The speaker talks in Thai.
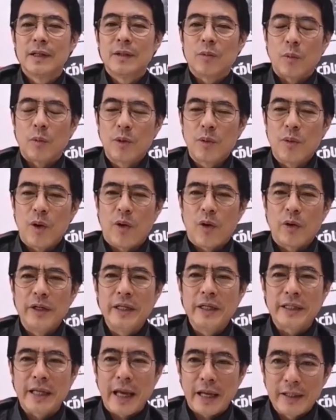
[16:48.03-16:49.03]
ผมนึกว่าคน
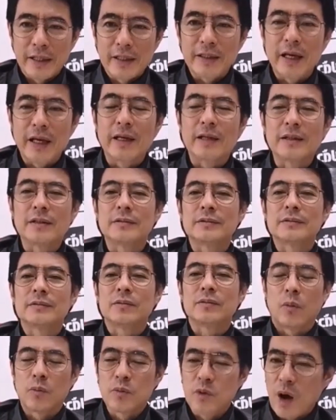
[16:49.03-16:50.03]
นี้เก่งจริงๆ
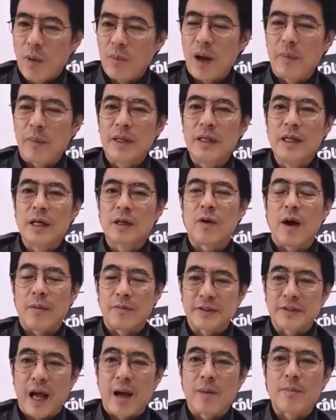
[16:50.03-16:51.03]
ผมยอมรับในเรื่องความ
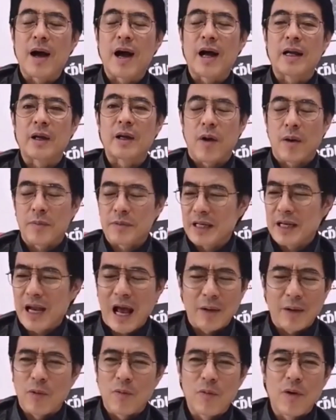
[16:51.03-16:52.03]
สามารถในความฉลา
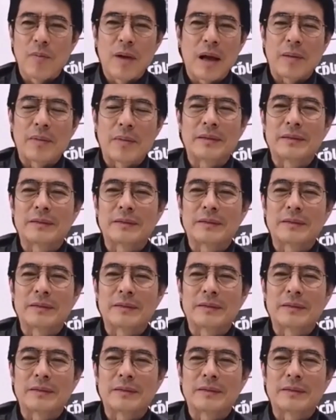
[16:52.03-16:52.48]
ดผมว่าแม่ง